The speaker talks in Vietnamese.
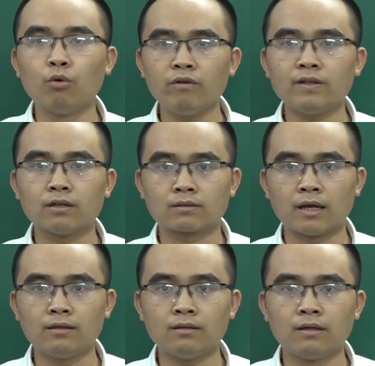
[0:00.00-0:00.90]
gũi với thực
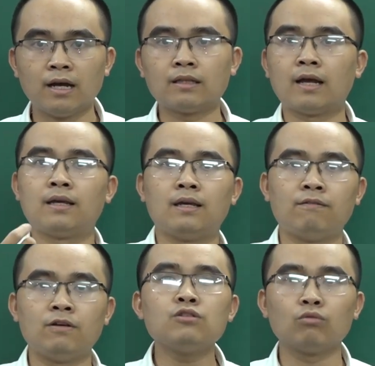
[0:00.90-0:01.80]
tế hơn.
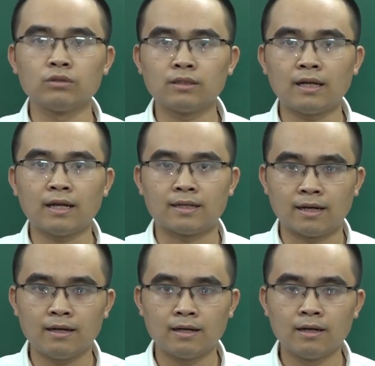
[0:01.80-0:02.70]
Thầy ví dụ như thế này
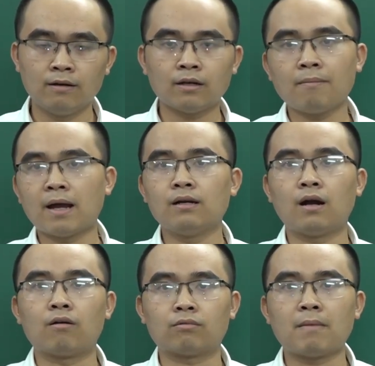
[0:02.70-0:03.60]
nhá. Các bạn
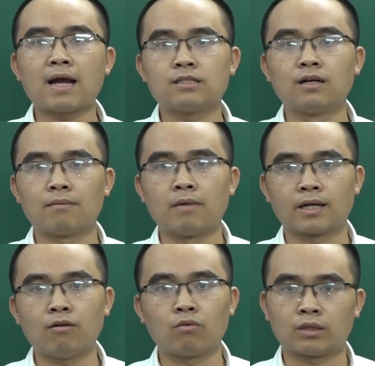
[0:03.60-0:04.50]
được học ba trường hợp
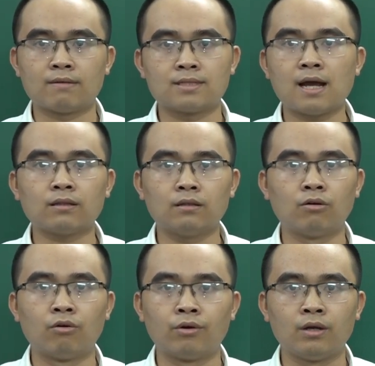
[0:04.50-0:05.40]
bằng nhau của tam giác từ
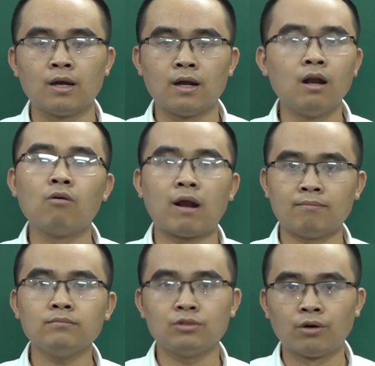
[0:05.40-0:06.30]
hồi lâu
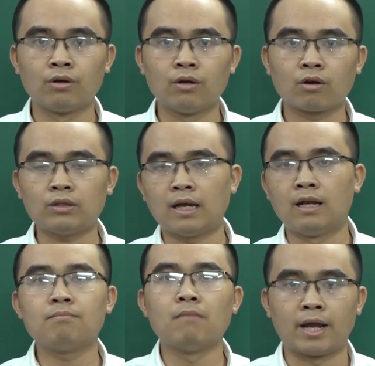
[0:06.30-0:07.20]
lắm rồi, có thể
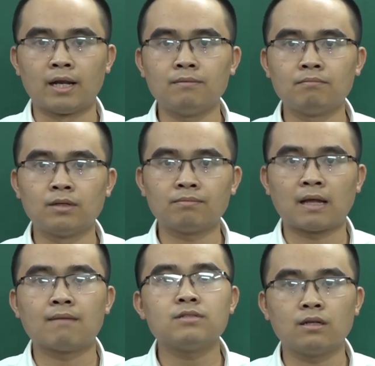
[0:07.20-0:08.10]
lớp bảy, lớp lớp
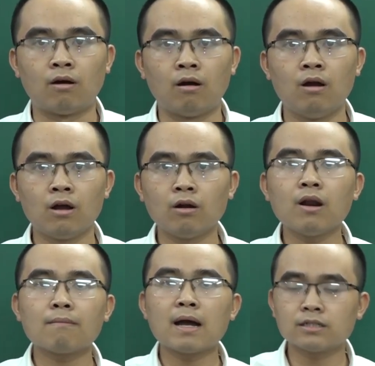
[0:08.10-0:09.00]
tám gì đó. Đó
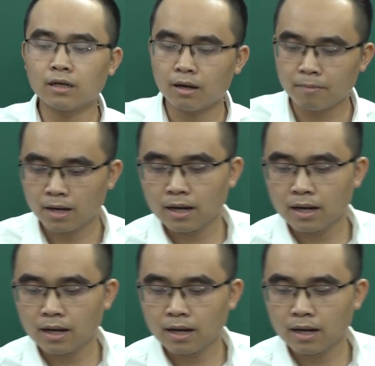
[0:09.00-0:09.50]
là ba trường hợp